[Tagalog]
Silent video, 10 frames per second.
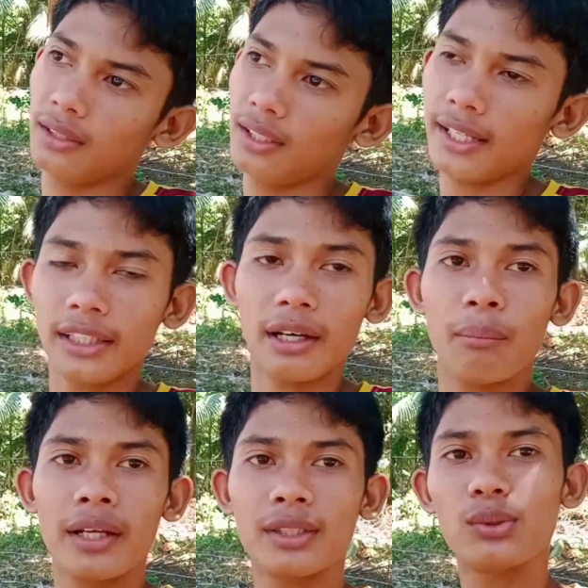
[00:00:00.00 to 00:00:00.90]
lahat ng
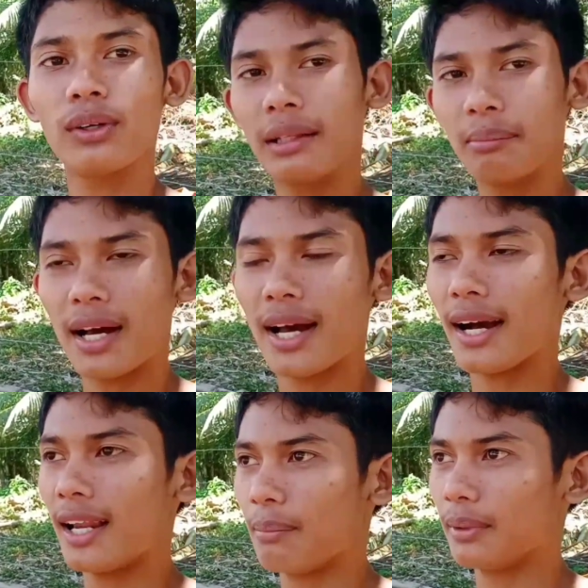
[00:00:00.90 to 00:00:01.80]
may sugat
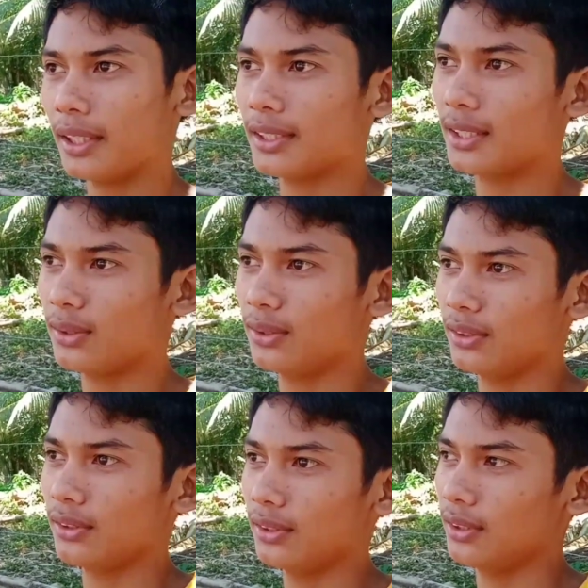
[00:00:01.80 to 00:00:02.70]
mga kalapatids ano
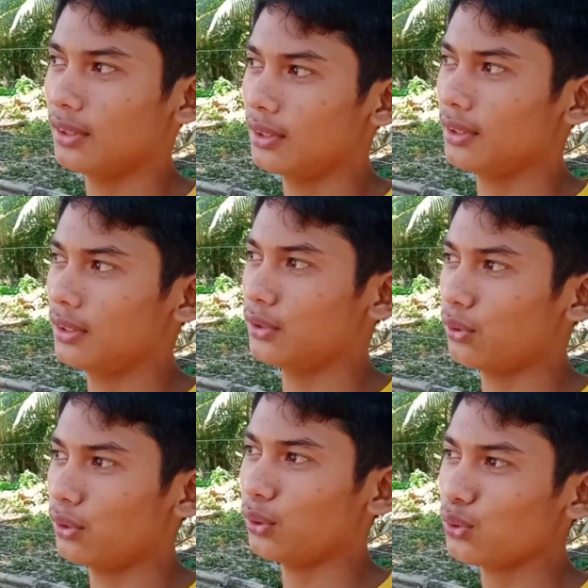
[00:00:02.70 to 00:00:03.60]

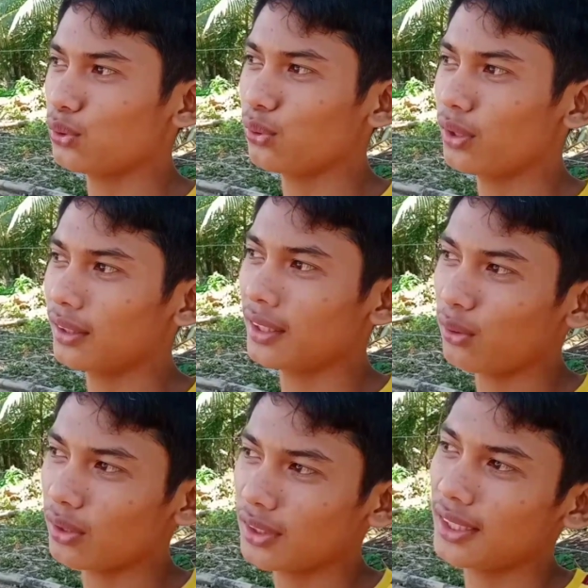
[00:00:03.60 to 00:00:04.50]
so itong sugat na
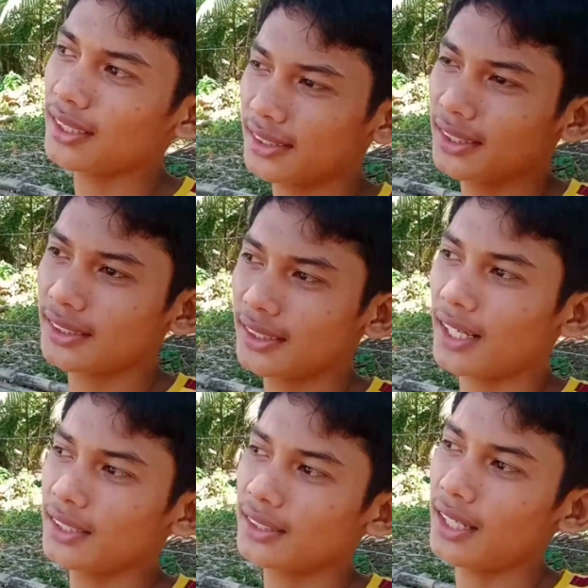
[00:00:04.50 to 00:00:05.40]
to kasi nagasgas
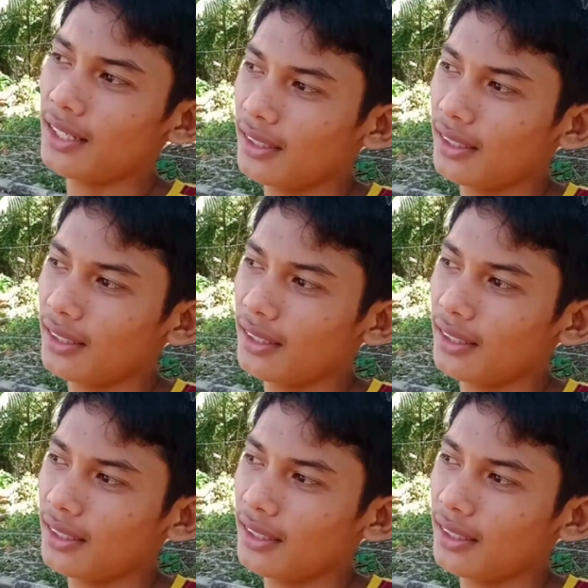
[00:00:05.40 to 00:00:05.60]
tayo sa